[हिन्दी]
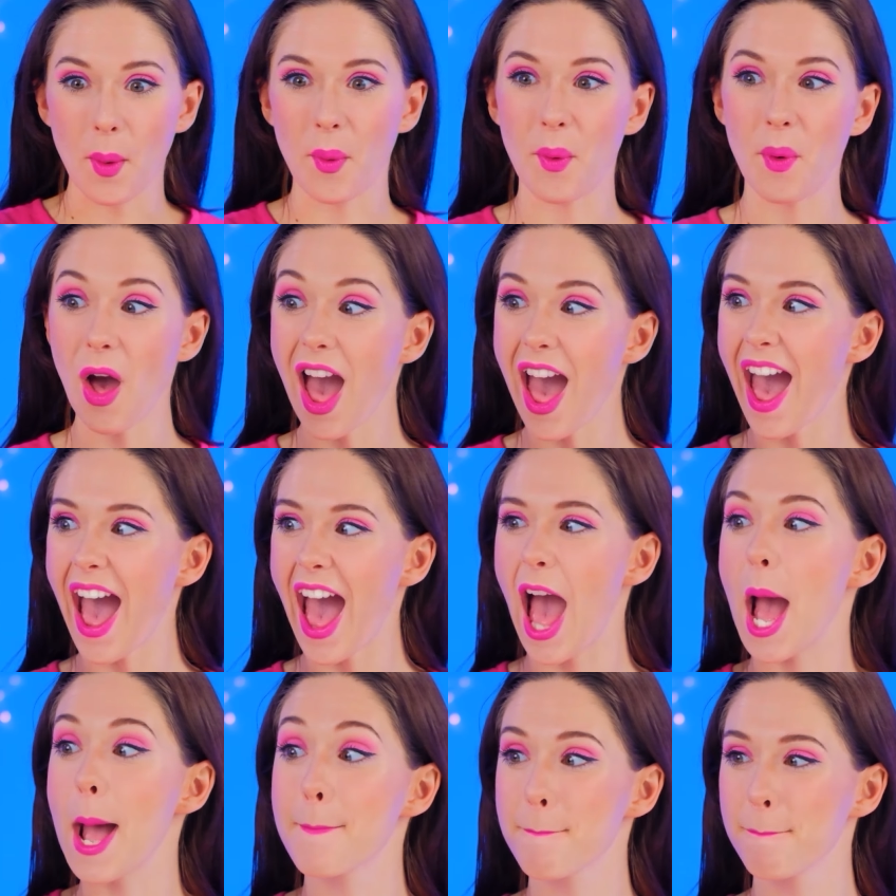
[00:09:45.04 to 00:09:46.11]
के लिए तैयार हूँ
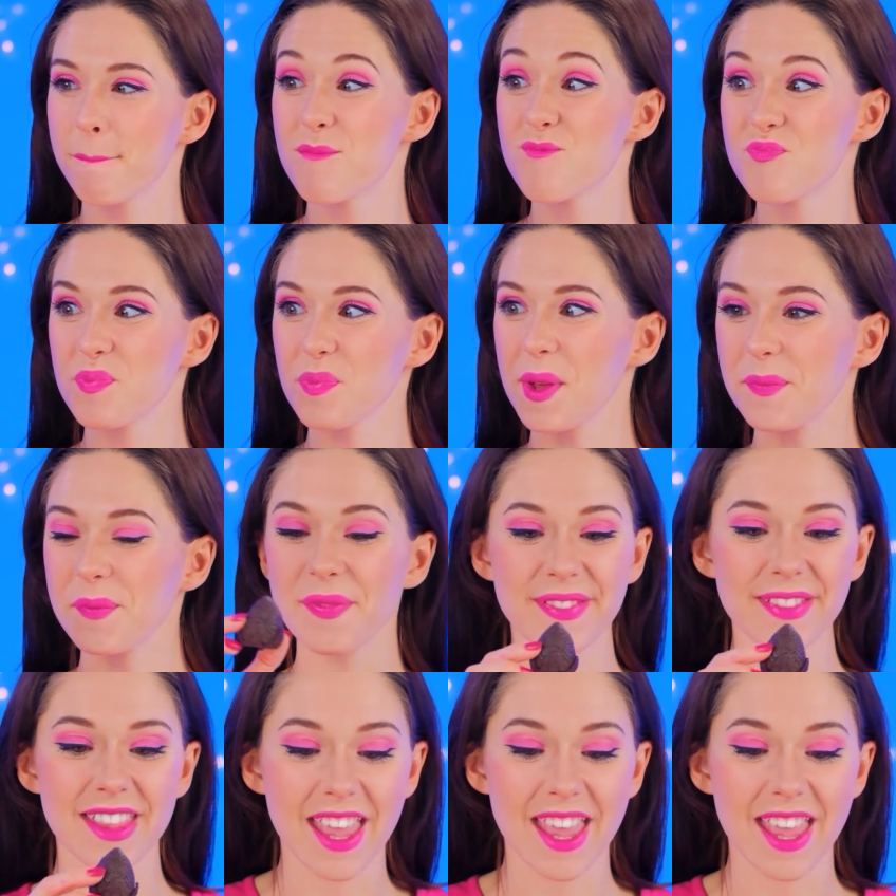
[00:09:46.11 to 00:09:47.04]
चॉकलेट बेरी